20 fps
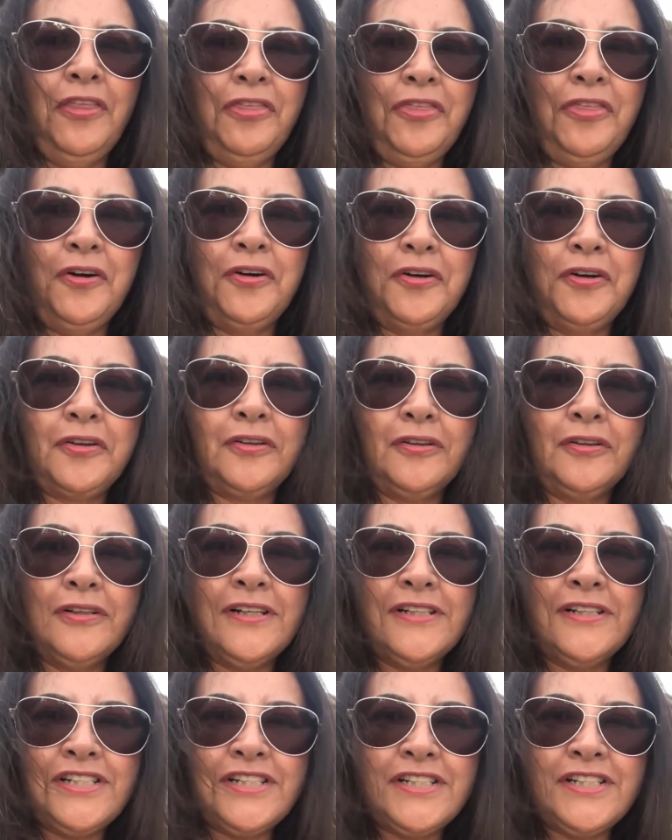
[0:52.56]
Thornton,
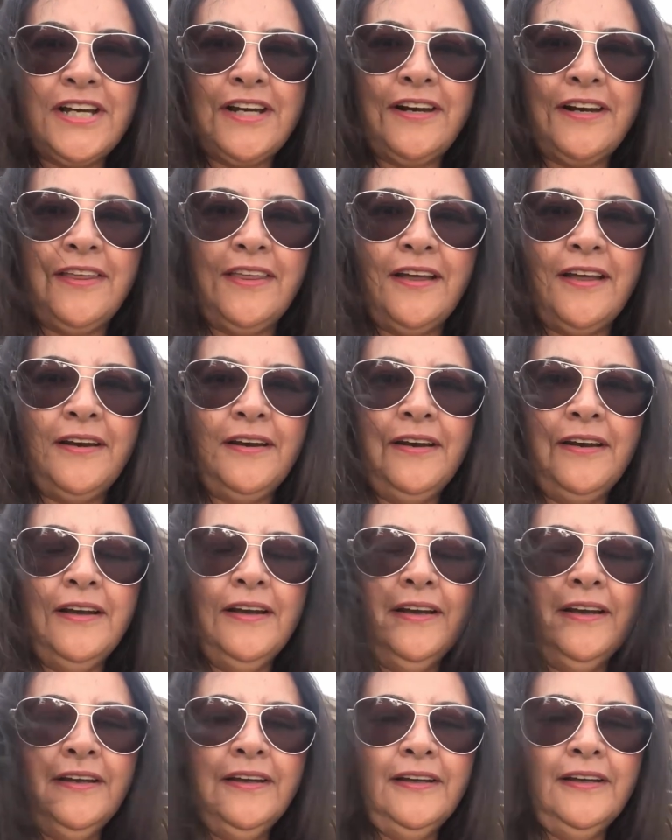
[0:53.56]
en Sheridan
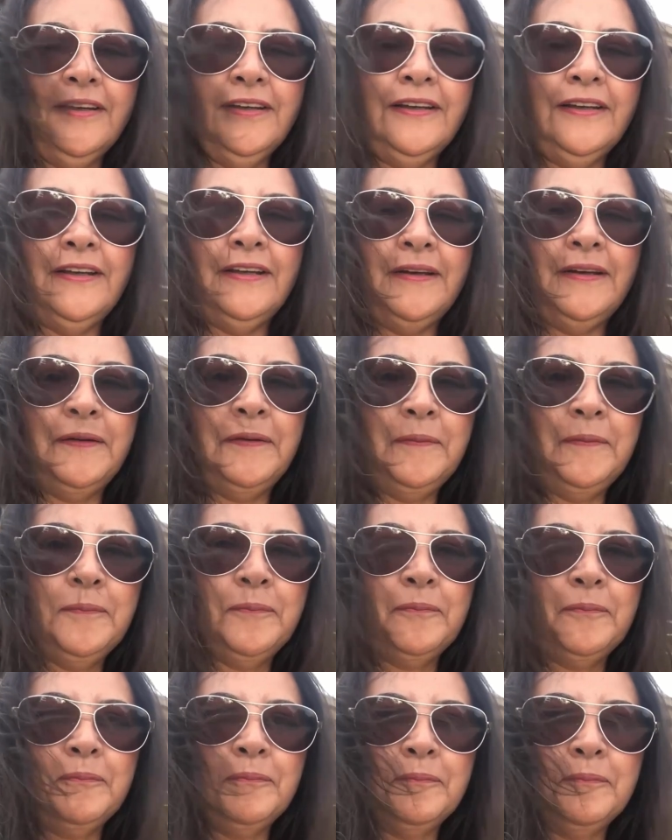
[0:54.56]
y
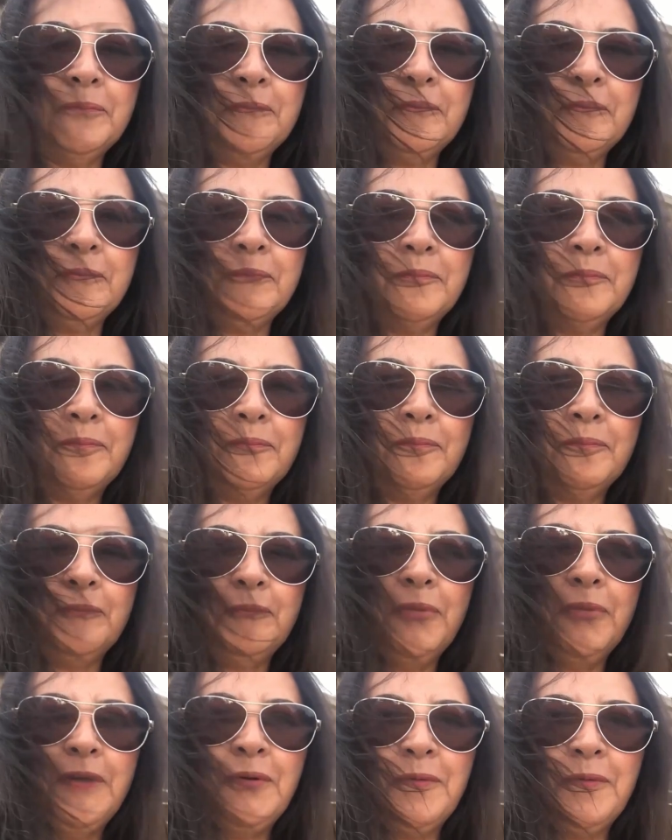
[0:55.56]

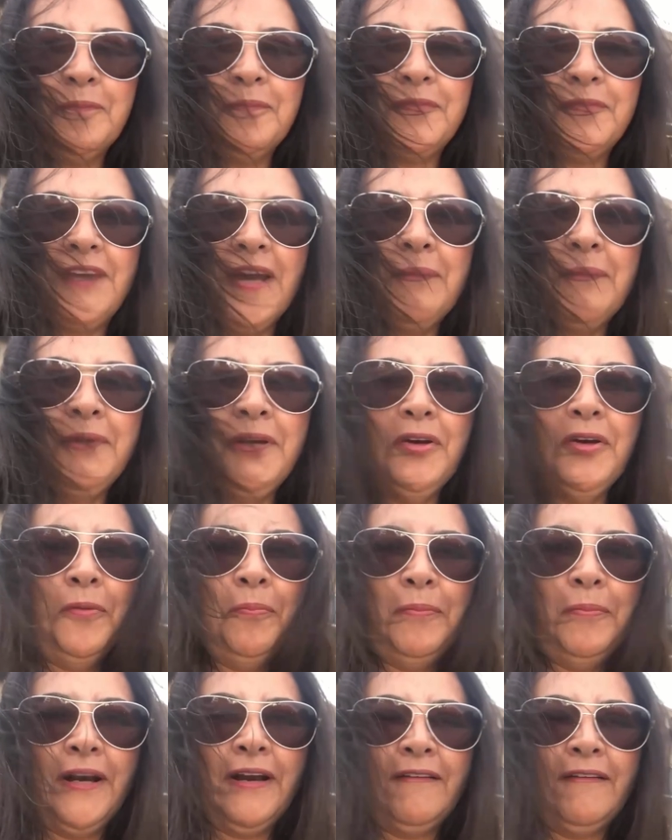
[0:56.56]
bueno, llámenos
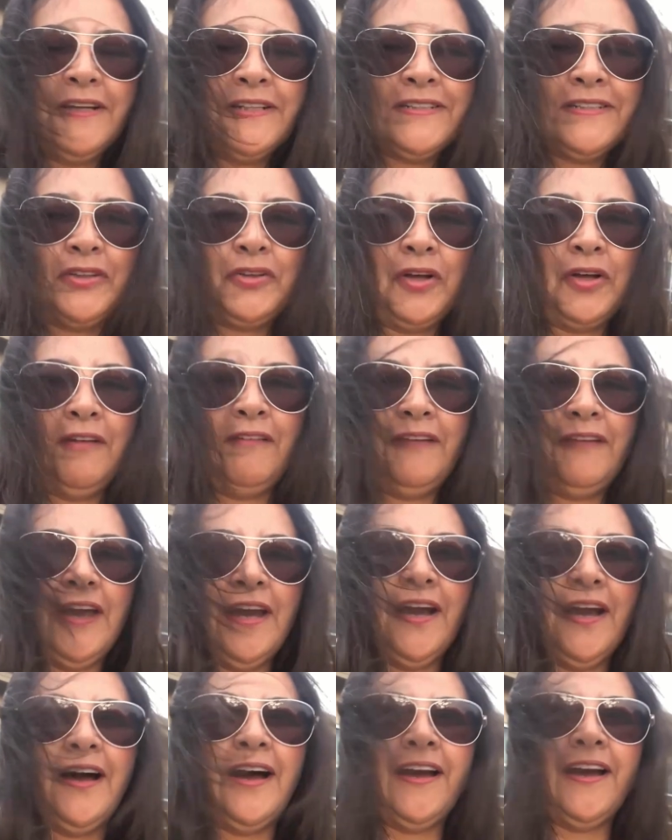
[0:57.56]
para ver si
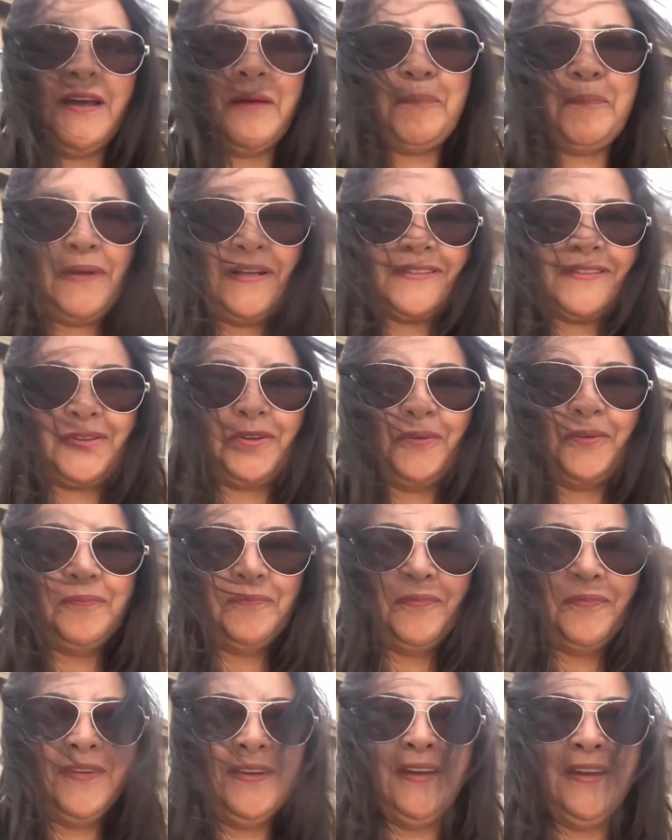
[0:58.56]
todavía hay espacio
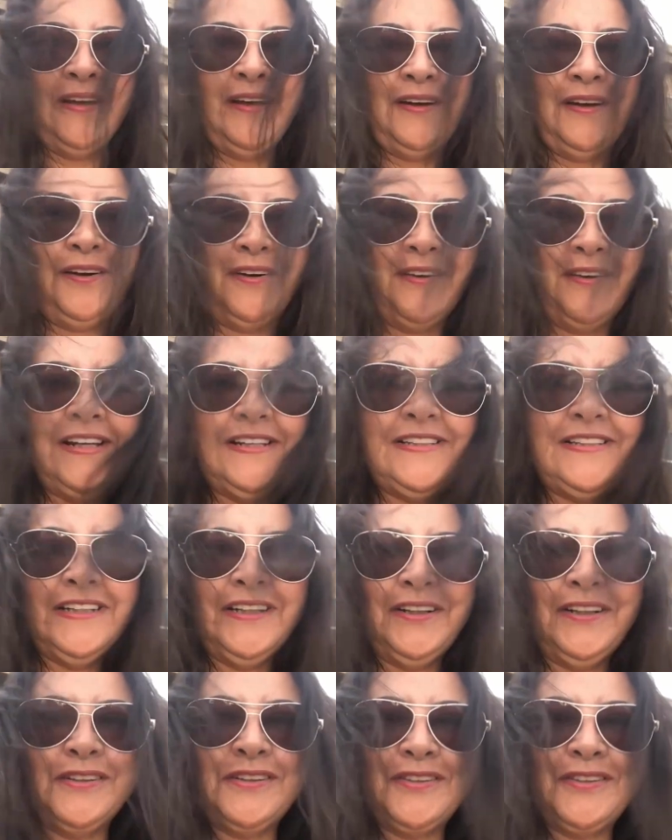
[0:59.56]

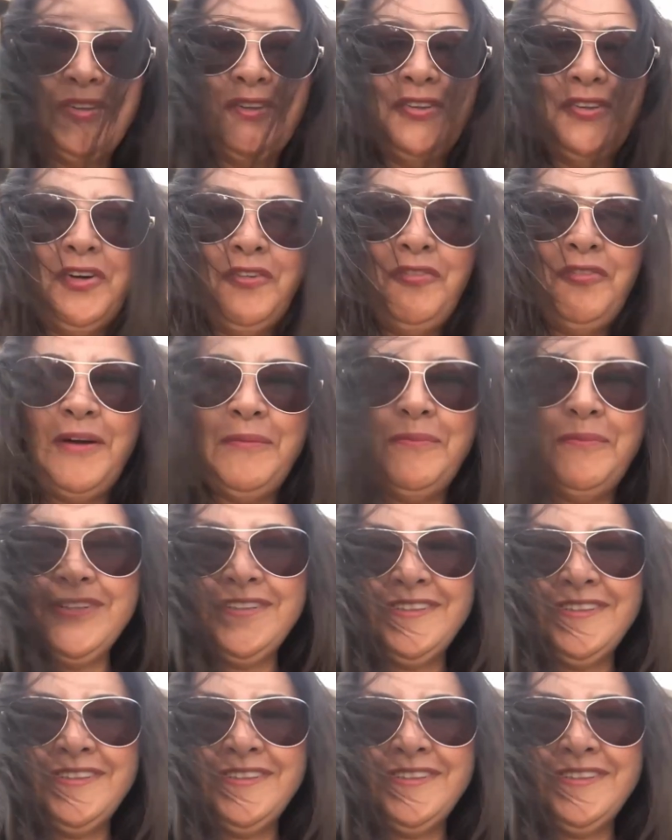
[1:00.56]
chicos, nos vemos